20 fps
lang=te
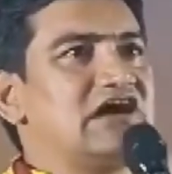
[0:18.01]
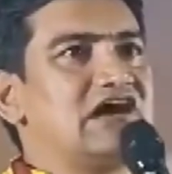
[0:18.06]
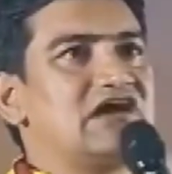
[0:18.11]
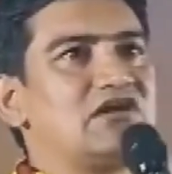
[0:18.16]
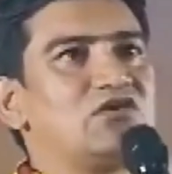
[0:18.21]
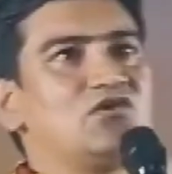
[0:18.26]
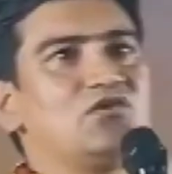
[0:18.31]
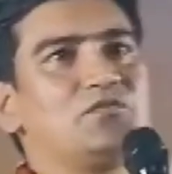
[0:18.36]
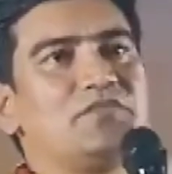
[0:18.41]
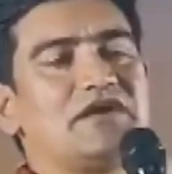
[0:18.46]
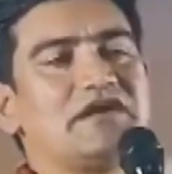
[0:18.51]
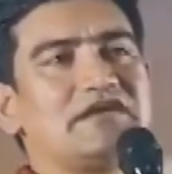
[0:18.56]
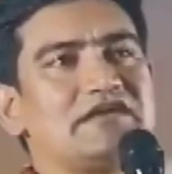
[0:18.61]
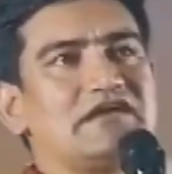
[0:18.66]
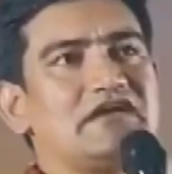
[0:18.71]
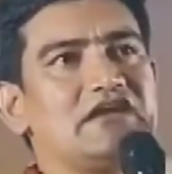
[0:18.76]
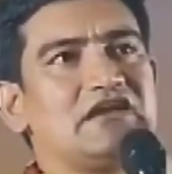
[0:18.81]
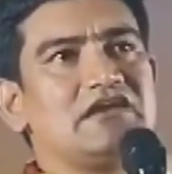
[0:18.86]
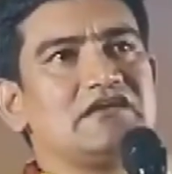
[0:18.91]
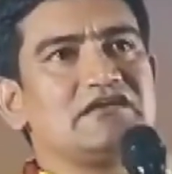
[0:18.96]
విజనరీ
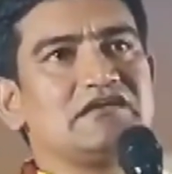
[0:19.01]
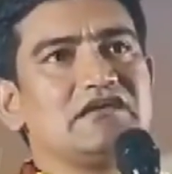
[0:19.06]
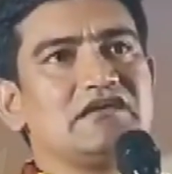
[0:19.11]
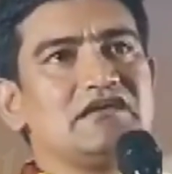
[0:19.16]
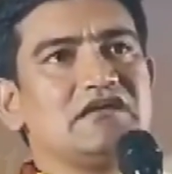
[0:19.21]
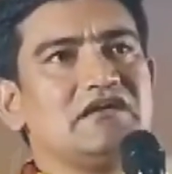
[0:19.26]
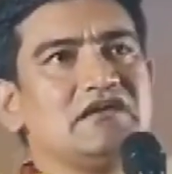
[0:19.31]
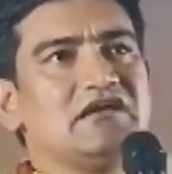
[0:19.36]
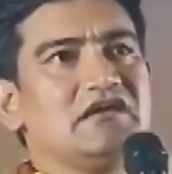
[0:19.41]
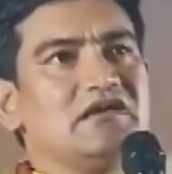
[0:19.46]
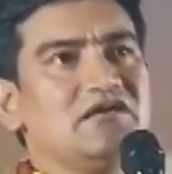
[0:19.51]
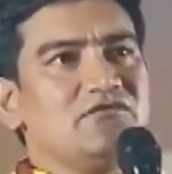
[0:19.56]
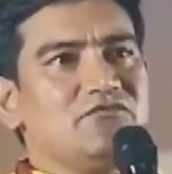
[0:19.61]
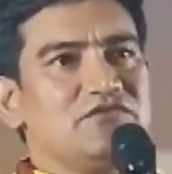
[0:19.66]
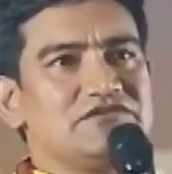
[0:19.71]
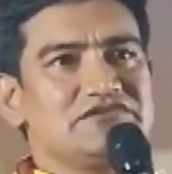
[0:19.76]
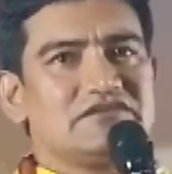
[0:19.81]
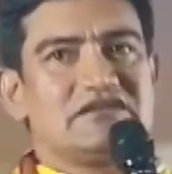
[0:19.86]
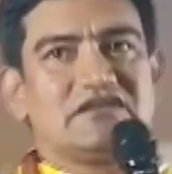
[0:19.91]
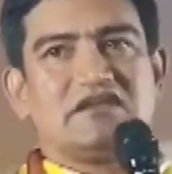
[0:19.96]
లీడర్ చంద్రబాబు
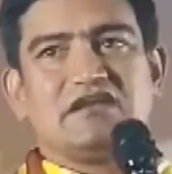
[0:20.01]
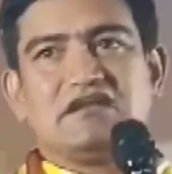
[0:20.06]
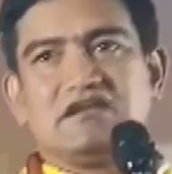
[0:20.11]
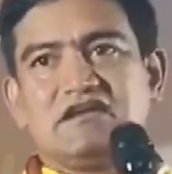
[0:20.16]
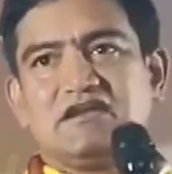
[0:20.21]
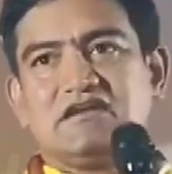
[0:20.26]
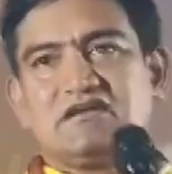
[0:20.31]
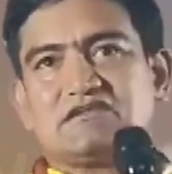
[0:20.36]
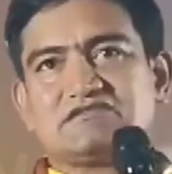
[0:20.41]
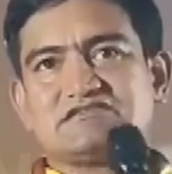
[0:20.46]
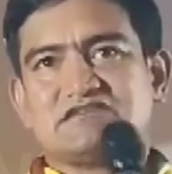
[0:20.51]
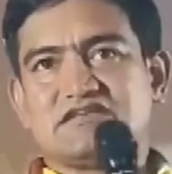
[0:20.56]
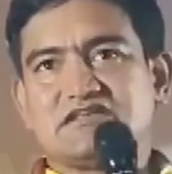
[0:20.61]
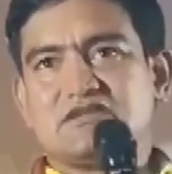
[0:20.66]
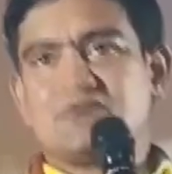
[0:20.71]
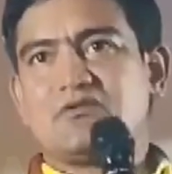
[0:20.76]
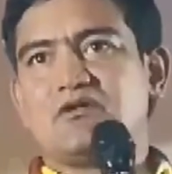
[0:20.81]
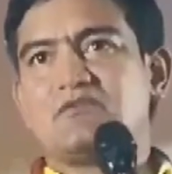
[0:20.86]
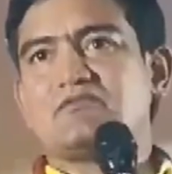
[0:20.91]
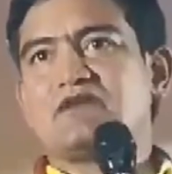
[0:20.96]
అధికారంలోకి వస్తే
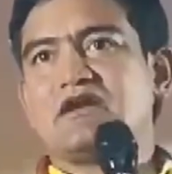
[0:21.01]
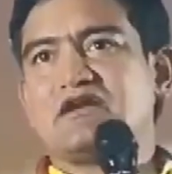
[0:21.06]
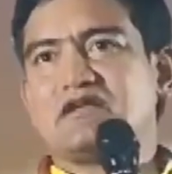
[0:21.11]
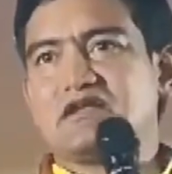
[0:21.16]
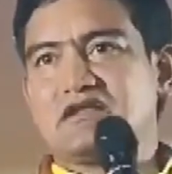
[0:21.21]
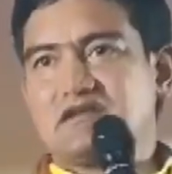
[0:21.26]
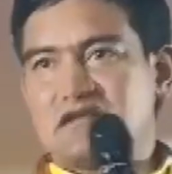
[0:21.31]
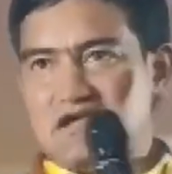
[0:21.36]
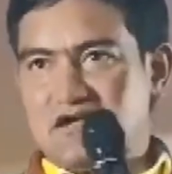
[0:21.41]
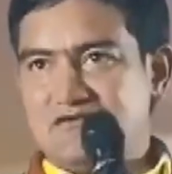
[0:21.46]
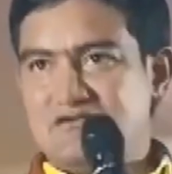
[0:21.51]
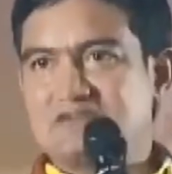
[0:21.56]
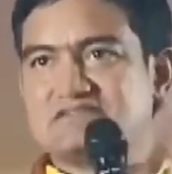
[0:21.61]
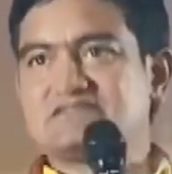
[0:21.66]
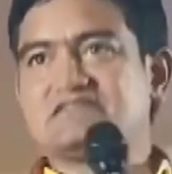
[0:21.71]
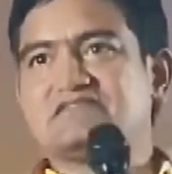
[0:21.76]
యువతకు ఉద్యోగ